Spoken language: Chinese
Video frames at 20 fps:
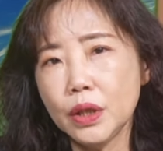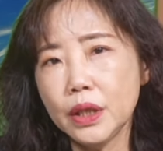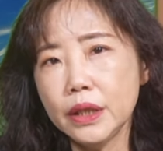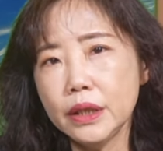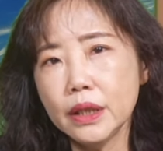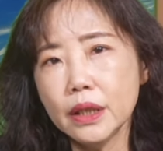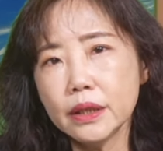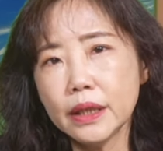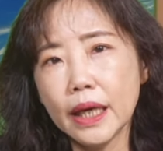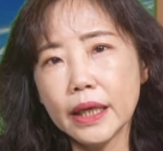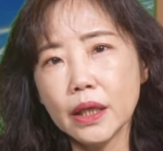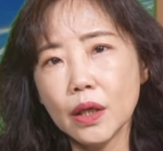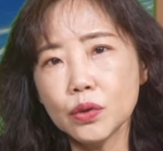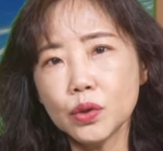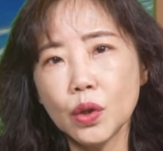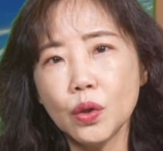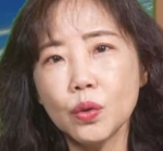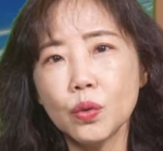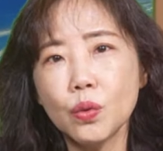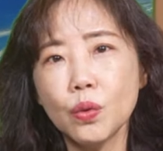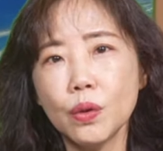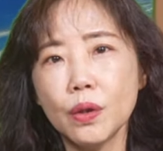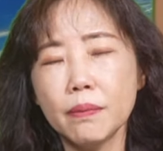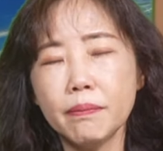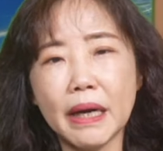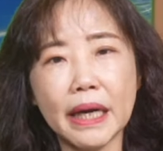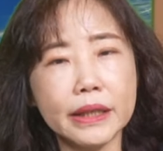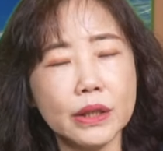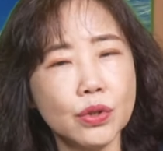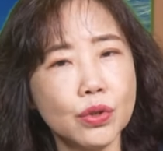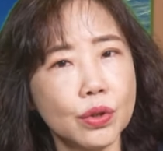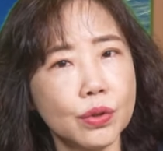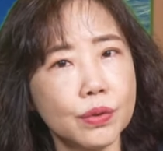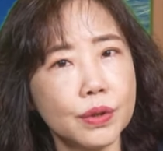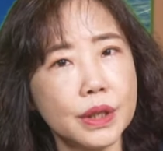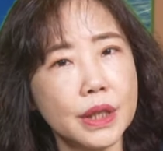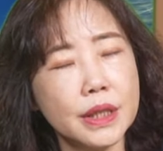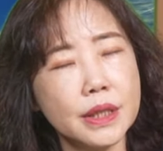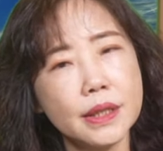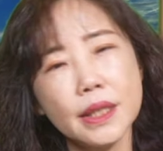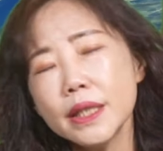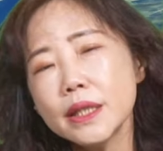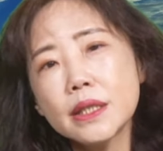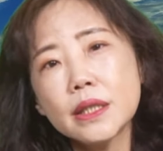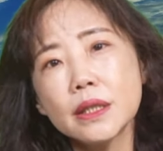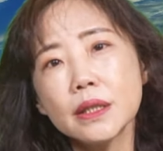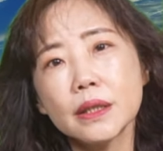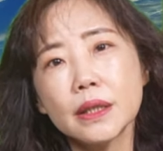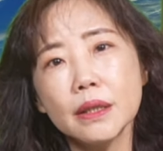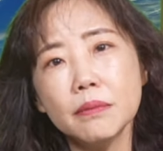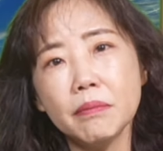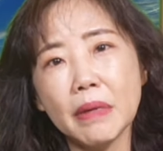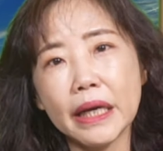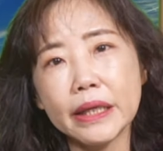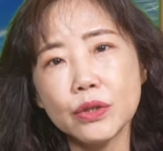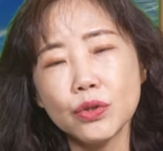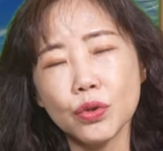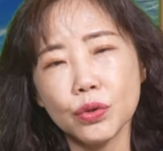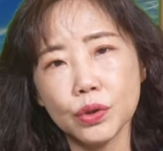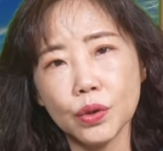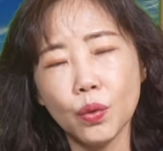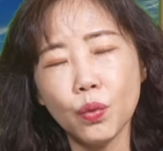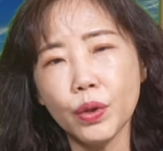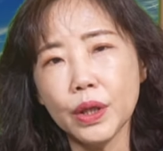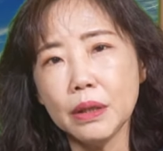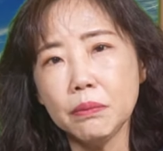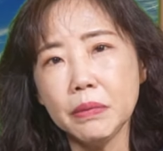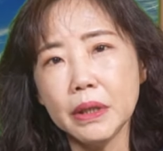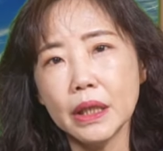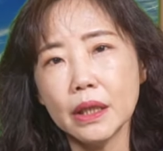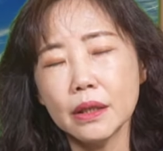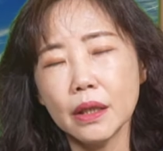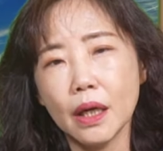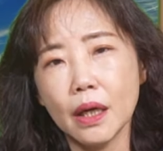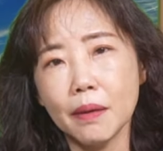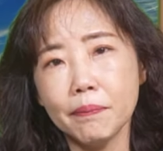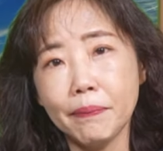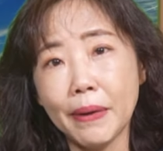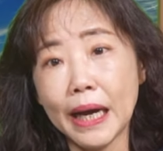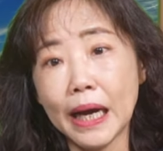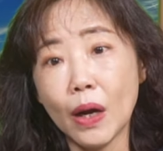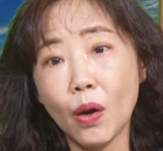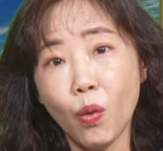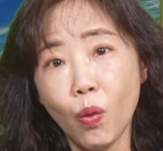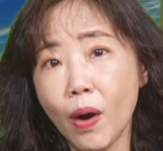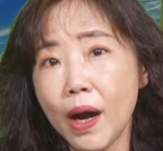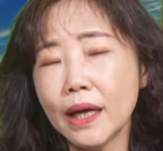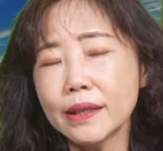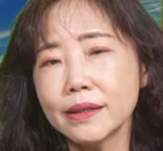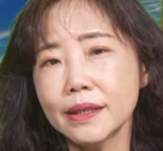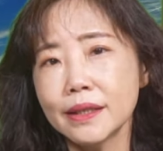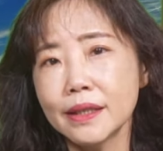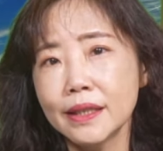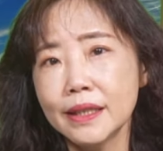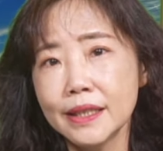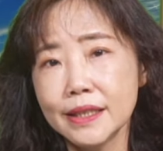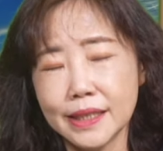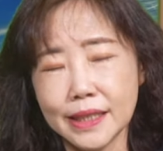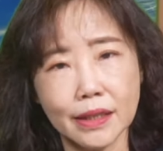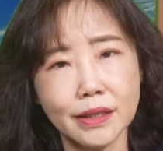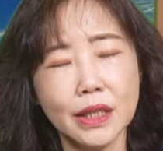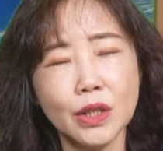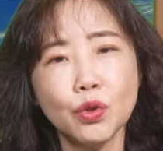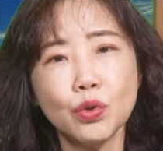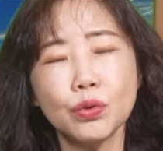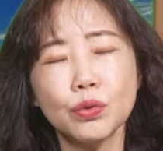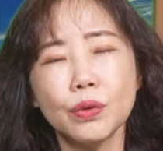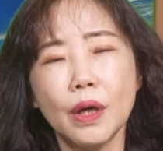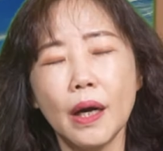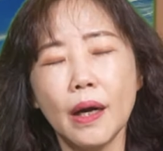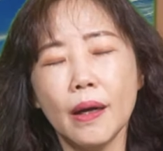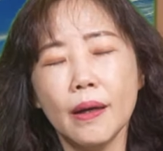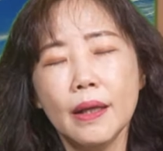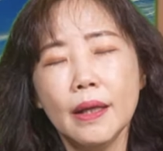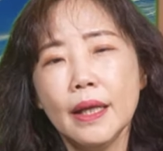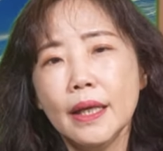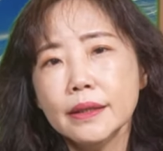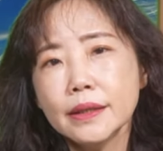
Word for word: 所以呢，他要透过马英九跟这次跟马英九的会面啊，把话呢讲清楚啊。